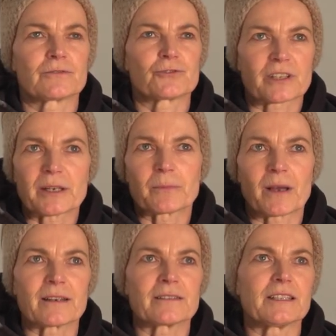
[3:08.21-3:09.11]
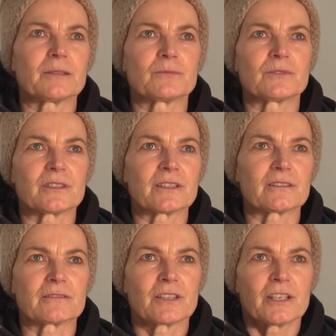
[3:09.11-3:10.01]
streben an, eben
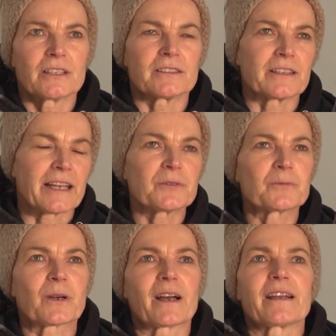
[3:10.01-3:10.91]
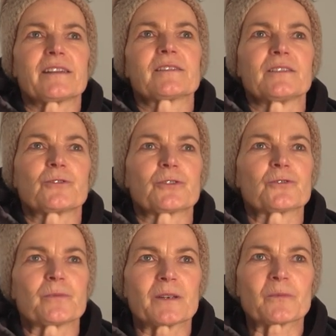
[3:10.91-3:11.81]
den, den Endpreis, den
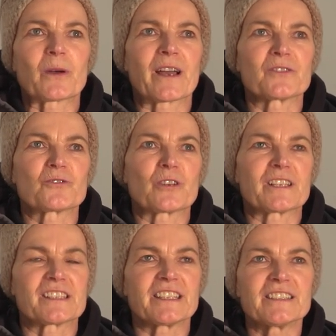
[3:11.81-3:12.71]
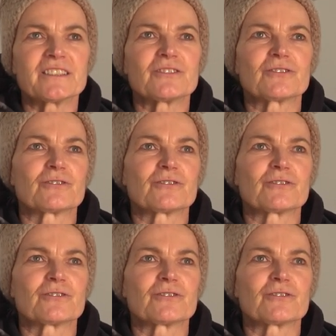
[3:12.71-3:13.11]
Konsumentenpreis zu erzielen.